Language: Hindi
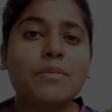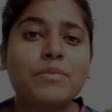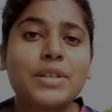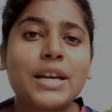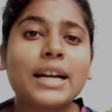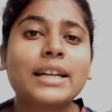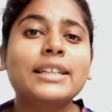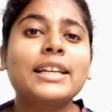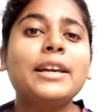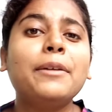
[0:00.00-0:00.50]

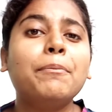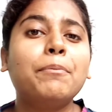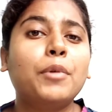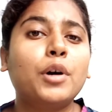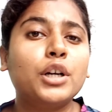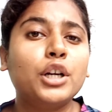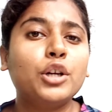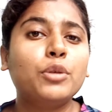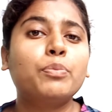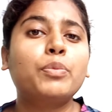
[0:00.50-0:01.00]
सब्जेक्ट के
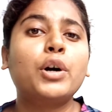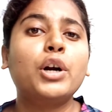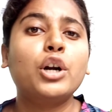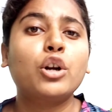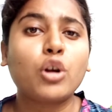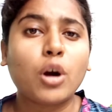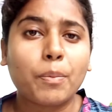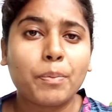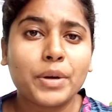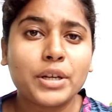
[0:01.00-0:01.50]
इंपॉर्टेंट
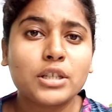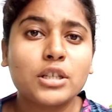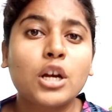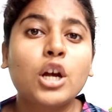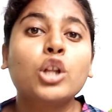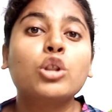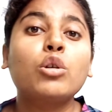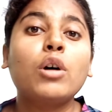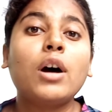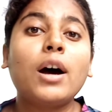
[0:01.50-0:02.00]
इंपॉर्टेंट टॉपिक्स
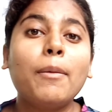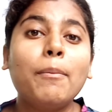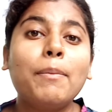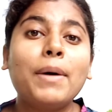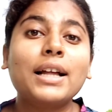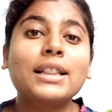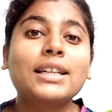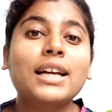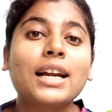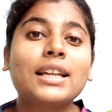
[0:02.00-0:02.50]
तो अब
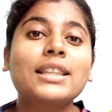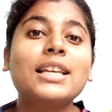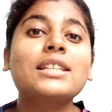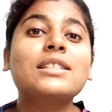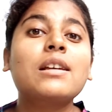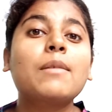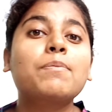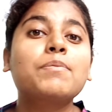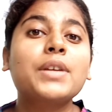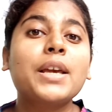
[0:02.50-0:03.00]
बात करते हैं
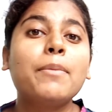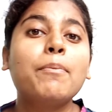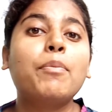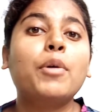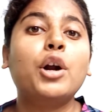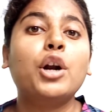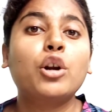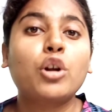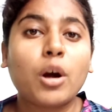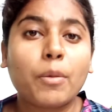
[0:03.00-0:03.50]
सबसे
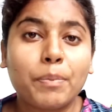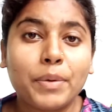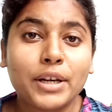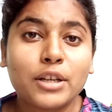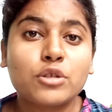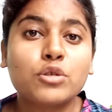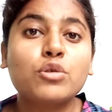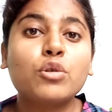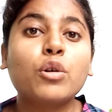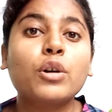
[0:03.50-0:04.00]
इम्पॉर्टेंट
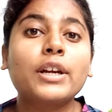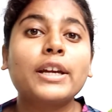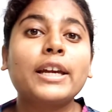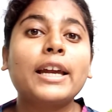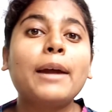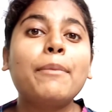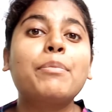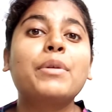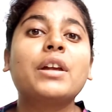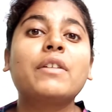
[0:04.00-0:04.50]
टॉपिक जो कि
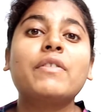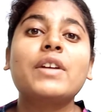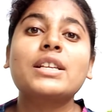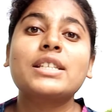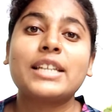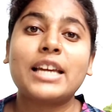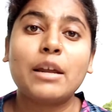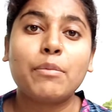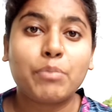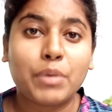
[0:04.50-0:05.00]
है
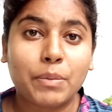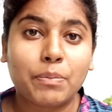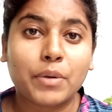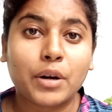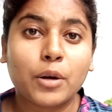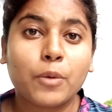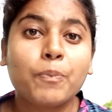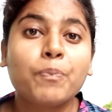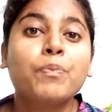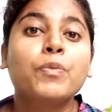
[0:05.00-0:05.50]
प्रीवियस ईयर
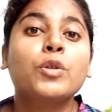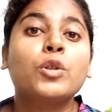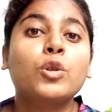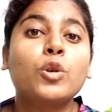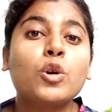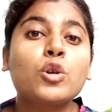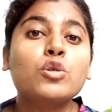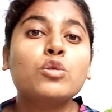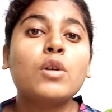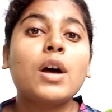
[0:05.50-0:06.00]
पेपर
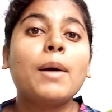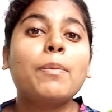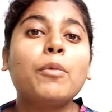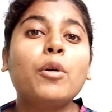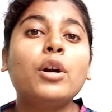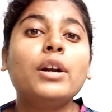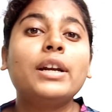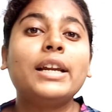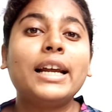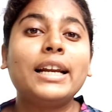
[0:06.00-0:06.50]
दोस्तों
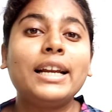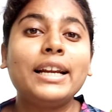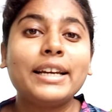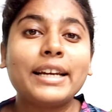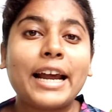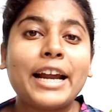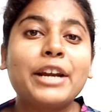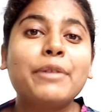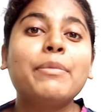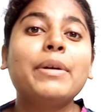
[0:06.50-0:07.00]
आपको डेली
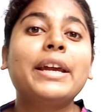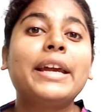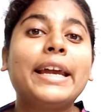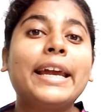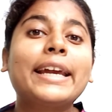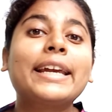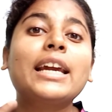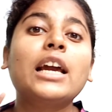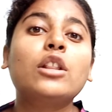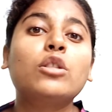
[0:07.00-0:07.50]
नाइट में
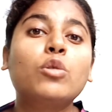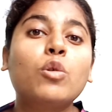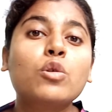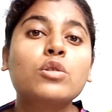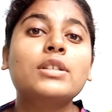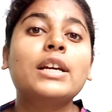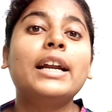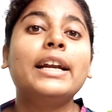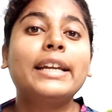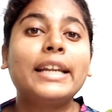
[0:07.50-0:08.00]
एक या दो
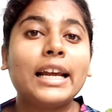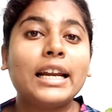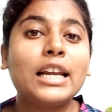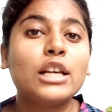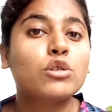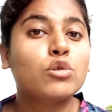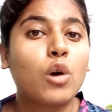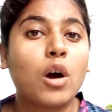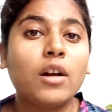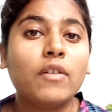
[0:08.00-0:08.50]
सेट
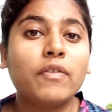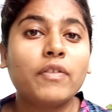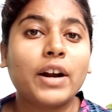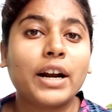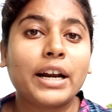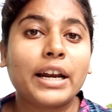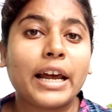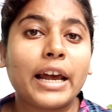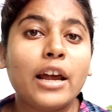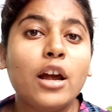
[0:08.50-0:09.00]
डेली सॉल्व
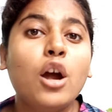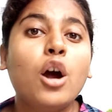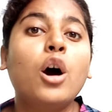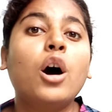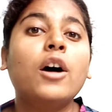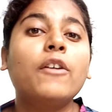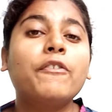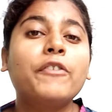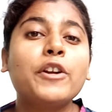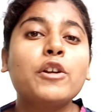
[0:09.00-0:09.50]
करना है
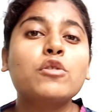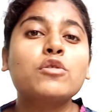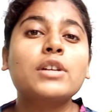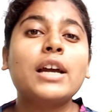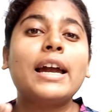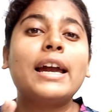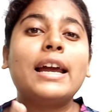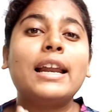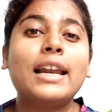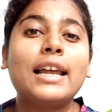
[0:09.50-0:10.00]
और फिर
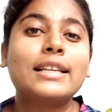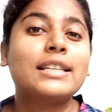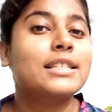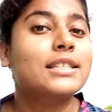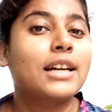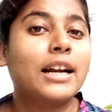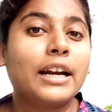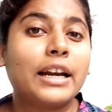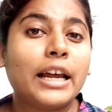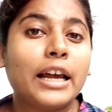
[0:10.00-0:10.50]
उसका
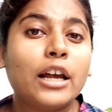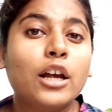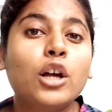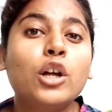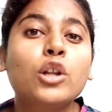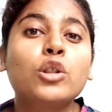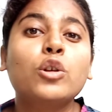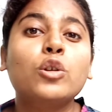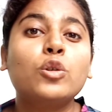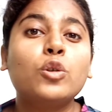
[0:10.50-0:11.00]
एनालिसिस करना है
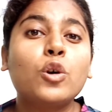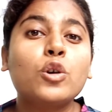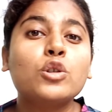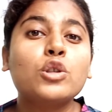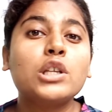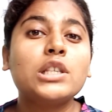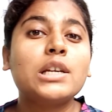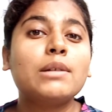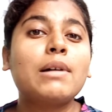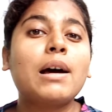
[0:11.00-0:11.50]
तो
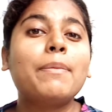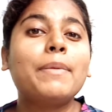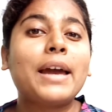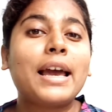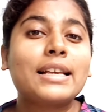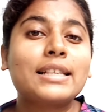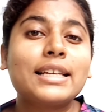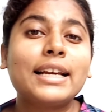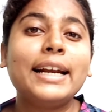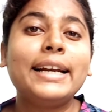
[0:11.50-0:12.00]
दोस्तों जब आप
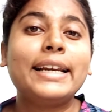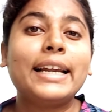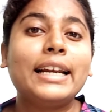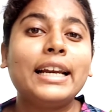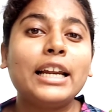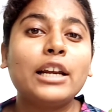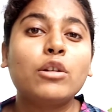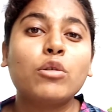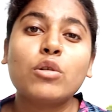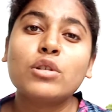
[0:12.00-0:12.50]
ऐसे ही
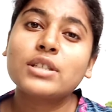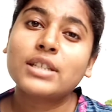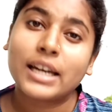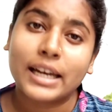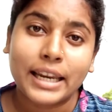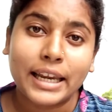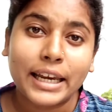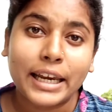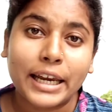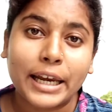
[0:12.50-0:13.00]
डेली रोज़
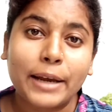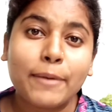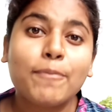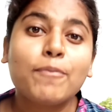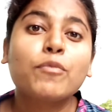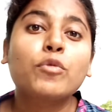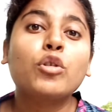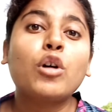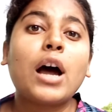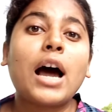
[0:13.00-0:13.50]
करेंगे
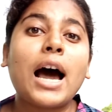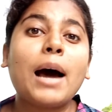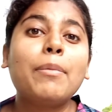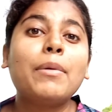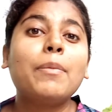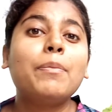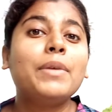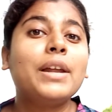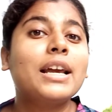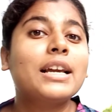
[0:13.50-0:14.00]
तो आप
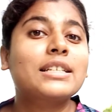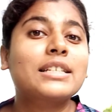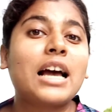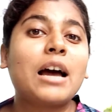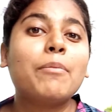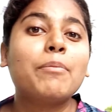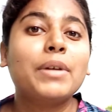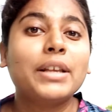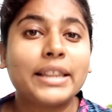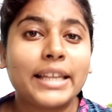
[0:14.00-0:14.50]
अपने
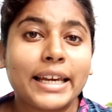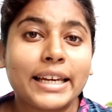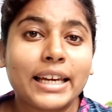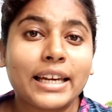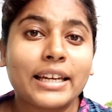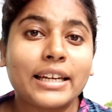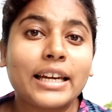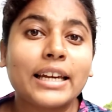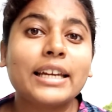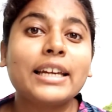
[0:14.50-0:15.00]
एग्ज़ाम में
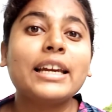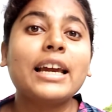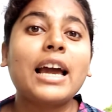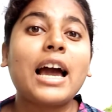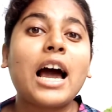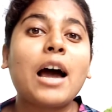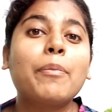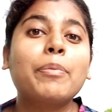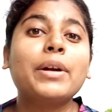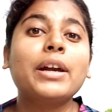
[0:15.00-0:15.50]
देखेंगे कि
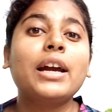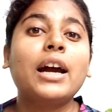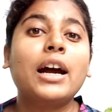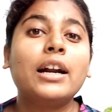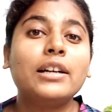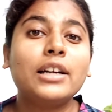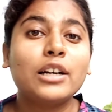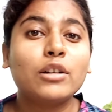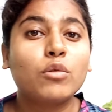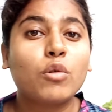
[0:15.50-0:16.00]
आपके
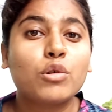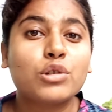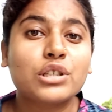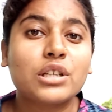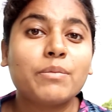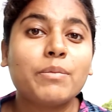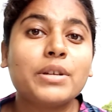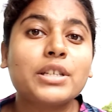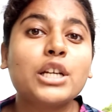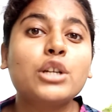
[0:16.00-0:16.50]
हंड्रेड
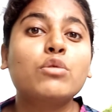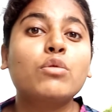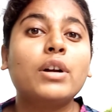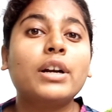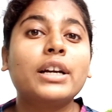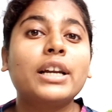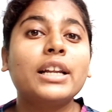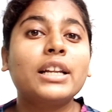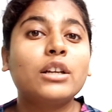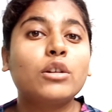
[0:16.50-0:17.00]
क्वेश्चन में से
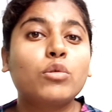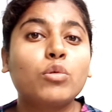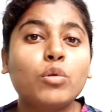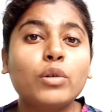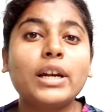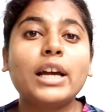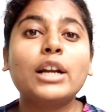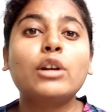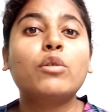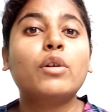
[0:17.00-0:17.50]
ट्वेंटी टू
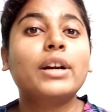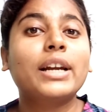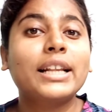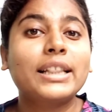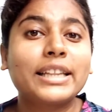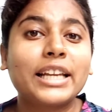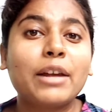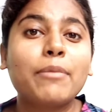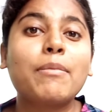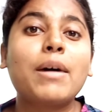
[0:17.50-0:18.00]
या ट्वेंटी
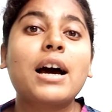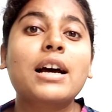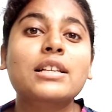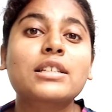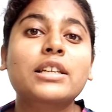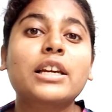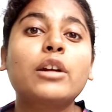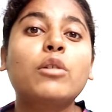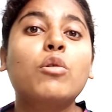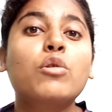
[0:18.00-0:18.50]
थ्री
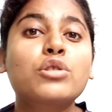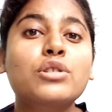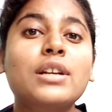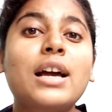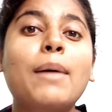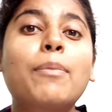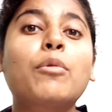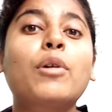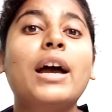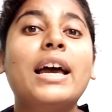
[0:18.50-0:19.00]
मार्क्स के क्वेश्चन
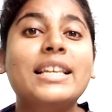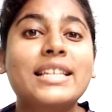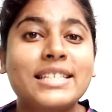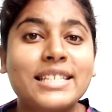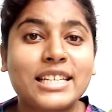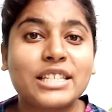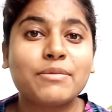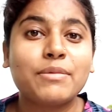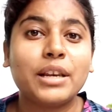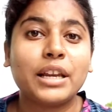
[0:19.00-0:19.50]
आपको
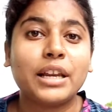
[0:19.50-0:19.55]
एस